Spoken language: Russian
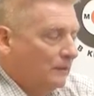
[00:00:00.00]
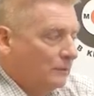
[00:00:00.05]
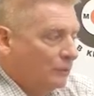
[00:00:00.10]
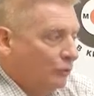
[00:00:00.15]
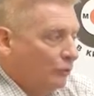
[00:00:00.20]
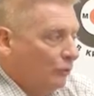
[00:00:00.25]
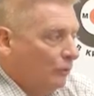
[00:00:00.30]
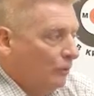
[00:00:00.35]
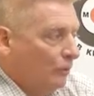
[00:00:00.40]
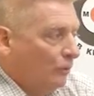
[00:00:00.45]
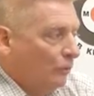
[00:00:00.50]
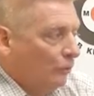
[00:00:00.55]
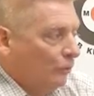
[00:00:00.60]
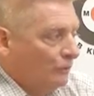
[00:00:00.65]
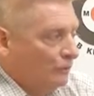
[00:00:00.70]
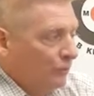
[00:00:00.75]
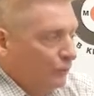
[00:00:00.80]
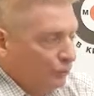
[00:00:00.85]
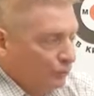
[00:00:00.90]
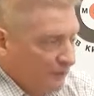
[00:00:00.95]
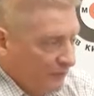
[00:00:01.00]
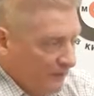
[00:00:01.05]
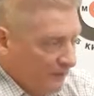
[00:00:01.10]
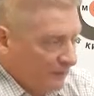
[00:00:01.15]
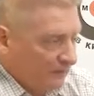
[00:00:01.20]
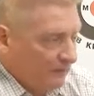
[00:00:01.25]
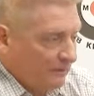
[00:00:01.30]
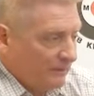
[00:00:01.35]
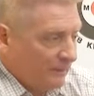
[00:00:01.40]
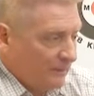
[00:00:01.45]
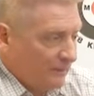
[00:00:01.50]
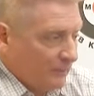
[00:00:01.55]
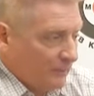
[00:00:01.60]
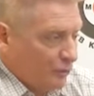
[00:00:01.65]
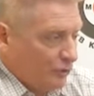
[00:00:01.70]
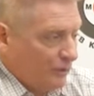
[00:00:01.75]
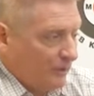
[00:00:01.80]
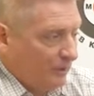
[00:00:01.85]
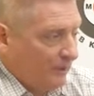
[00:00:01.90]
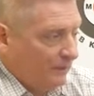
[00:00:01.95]
Но он утрированно
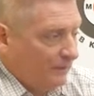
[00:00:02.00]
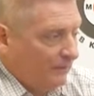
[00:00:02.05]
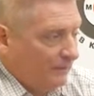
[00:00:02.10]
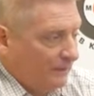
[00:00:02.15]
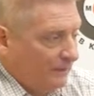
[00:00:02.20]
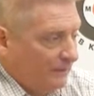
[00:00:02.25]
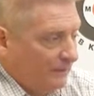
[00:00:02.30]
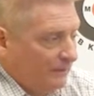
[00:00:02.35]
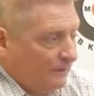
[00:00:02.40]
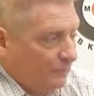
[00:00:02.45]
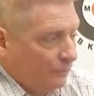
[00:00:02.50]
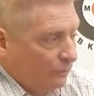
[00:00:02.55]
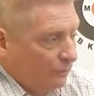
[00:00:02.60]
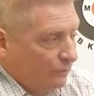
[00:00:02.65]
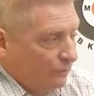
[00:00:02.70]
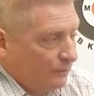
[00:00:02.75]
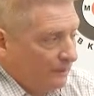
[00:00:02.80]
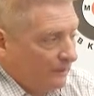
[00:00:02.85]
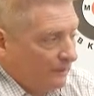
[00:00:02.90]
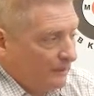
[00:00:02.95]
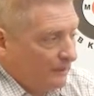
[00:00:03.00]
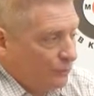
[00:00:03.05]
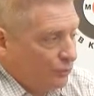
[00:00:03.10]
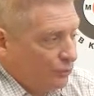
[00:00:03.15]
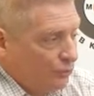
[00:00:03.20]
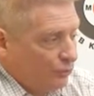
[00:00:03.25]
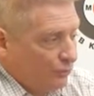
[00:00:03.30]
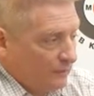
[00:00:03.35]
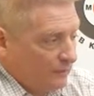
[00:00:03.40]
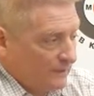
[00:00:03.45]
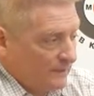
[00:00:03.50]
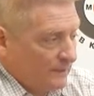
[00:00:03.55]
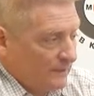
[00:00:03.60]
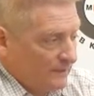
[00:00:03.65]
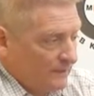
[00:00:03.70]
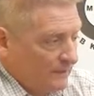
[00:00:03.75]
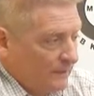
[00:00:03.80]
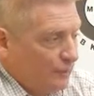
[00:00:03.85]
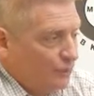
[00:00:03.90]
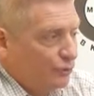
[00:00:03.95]
немножко говорит, но я хочу
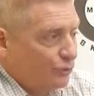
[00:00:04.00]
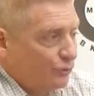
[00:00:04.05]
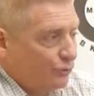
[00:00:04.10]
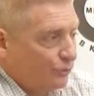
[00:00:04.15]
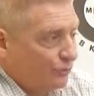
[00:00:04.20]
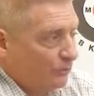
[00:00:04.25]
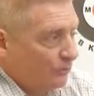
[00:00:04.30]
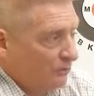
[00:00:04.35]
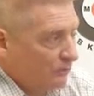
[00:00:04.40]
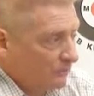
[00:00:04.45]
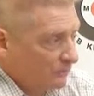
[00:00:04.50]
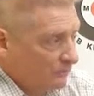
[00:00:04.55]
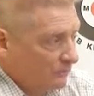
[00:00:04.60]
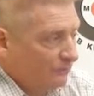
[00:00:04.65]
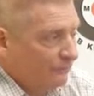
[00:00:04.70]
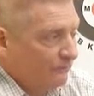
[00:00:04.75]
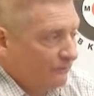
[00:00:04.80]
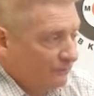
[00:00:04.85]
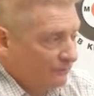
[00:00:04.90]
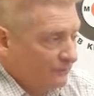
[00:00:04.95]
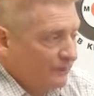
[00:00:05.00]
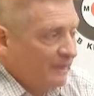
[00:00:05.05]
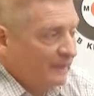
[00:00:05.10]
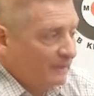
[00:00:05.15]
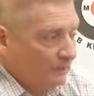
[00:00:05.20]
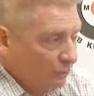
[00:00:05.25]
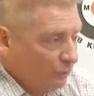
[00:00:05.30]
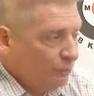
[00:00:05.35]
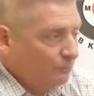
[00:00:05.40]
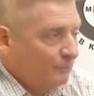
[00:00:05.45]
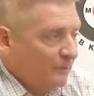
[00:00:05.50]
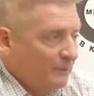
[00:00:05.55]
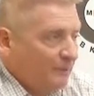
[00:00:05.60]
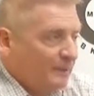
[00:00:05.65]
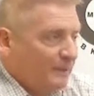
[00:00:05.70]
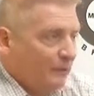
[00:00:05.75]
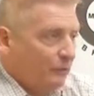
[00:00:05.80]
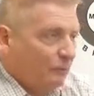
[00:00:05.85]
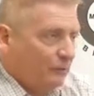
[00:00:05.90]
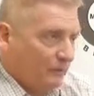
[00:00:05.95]
сказать, что в нек... он,
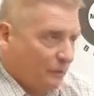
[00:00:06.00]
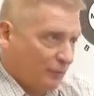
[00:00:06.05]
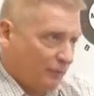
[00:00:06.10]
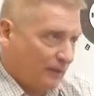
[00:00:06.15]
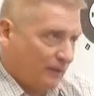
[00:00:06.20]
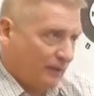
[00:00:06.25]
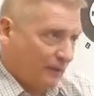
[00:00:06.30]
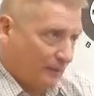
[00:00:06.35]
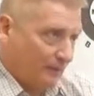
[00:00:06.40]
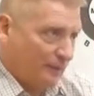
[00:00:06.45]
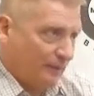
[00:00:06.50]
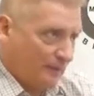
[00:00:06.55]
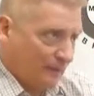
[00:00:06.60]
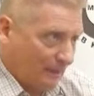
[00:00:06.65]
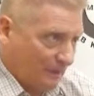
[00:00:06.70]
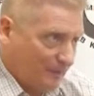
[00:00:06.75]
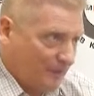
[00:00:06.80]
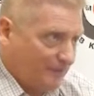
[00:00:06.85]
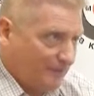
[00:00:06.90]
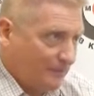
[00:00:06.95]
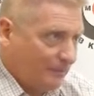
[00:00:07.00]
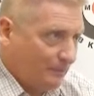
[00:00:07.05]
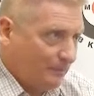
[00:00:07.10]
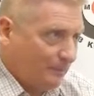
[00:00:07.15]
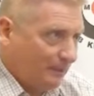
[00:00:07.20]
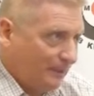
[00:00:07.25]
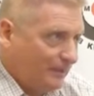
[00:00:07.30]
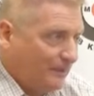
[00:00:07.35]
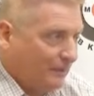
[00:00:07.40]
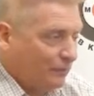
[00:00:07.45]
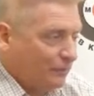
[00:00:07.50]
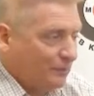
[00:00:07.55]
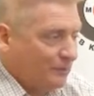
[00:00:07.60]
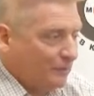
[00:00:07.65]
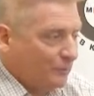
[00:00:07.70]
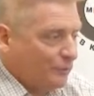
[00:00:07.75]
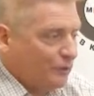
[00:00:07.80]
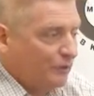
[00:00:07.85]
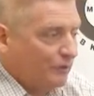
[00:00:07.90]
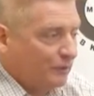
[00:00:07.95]
понимаете, он немножко как бы общественный политик, он
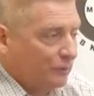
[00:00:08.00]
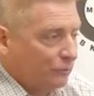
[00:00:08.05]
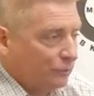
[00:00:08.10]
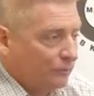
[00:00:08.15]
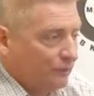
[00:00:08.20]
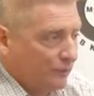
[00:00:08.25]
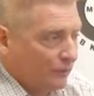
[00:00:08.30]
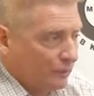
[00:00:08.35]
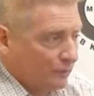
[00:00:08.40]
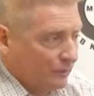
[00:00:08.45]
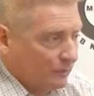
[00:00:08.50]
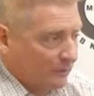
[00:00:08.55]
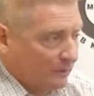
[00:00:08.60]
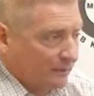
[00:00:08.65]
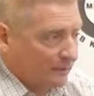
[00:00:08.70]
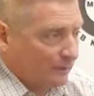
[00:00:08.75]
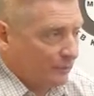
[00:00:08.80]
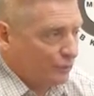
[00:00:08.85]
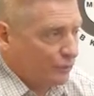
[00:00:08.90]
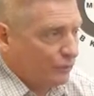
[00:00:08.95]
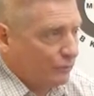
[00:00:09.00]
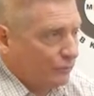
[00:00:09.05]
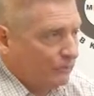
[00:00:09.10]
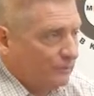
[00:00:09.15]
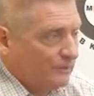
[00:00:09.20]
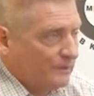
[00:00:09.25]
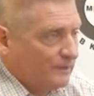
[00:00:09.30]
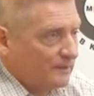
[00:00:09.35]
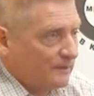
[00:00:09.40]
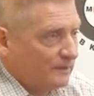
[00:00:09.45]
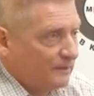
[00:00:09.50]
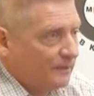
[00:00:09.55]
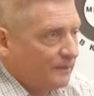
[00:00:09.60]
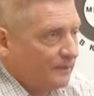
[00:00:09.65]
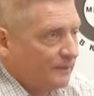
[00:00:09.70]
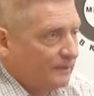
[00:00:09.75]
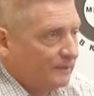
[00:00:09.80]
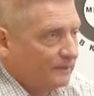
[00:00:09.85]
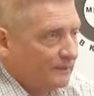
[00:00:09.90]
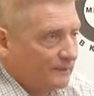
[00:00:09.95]
немножко это утрирует. Понятно, что если это
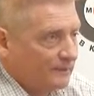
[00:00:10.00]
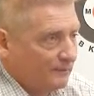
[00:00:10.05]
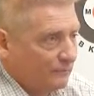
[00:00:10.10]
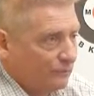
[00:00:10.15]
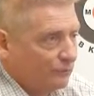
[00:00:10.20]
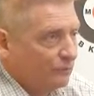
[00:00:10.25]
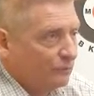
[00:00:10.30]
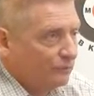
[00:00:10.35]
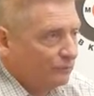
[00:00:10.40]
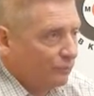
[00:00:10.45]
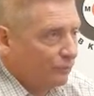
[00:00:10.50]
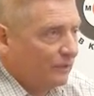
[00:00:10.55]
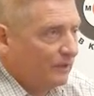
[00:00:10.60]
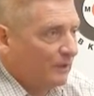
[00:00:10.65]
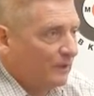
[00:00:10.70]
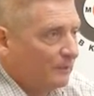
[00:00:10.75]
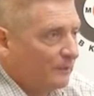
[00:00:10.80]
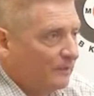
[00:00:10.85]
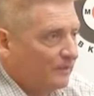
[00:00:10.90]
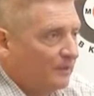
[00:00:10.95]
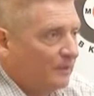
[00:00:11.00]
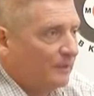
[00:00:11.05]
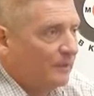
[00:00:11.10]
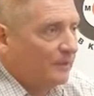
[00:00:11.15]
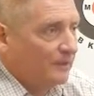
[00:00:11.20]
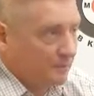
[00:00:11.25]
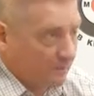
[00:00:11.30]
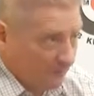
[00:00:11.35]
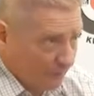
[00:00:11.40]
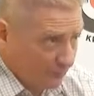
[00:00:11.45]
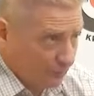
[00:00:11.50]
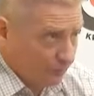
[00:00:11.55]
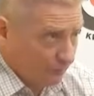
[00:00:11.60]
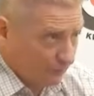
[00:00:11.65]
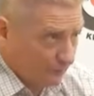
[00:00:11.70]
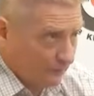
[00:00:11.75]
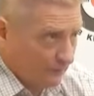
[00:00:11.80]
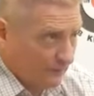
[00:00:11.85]
директор завода, он дворником, наверное, не пойдет.